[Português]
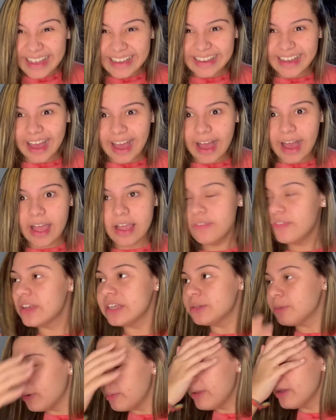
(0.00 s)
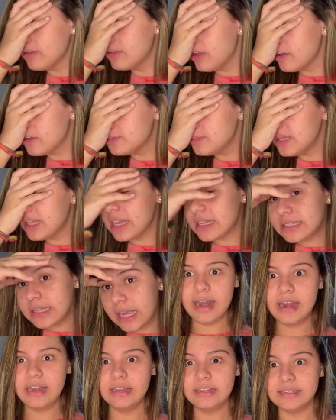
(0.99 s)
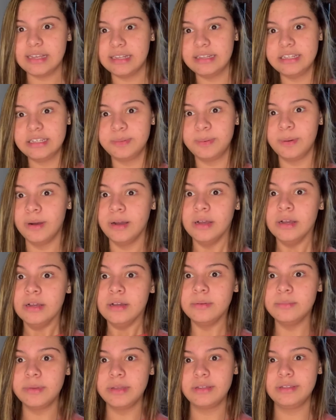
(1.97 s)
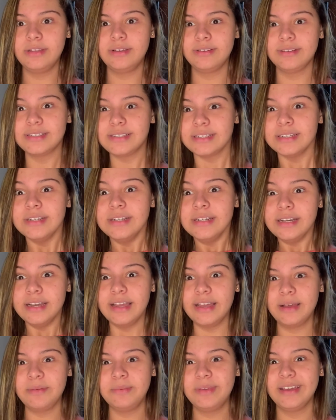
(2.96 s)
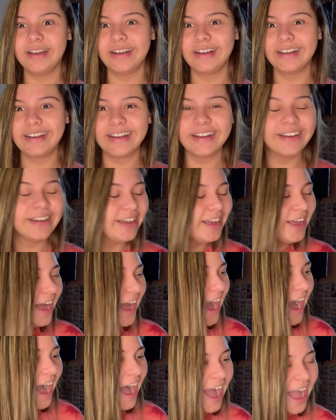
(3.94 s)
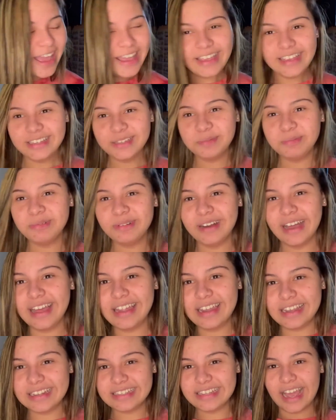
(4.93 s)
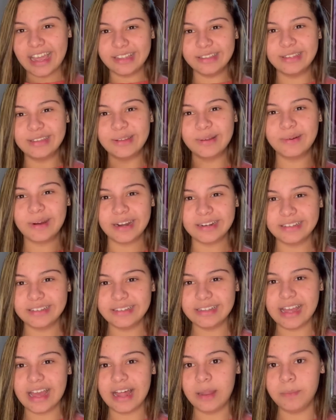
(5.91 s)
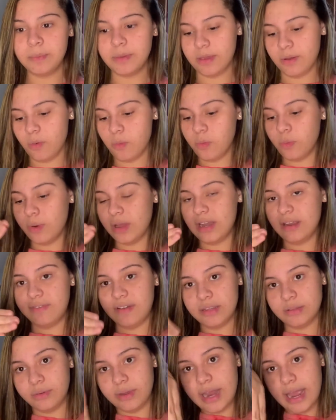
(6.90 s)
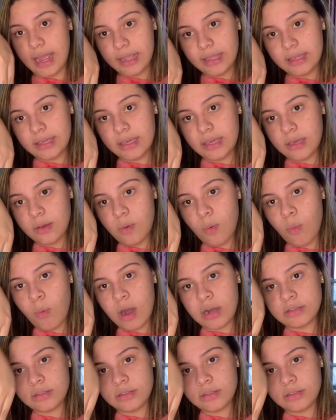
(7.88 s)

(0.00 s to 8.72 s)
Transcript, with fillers: Ah, eu fiquei tipo, meu Deus, menina, sacralizada, é tipo, meu Deus, é a Bianca. Aí, tipo, ela saindo do quarto dela, porque o elevador é aqui, o quarto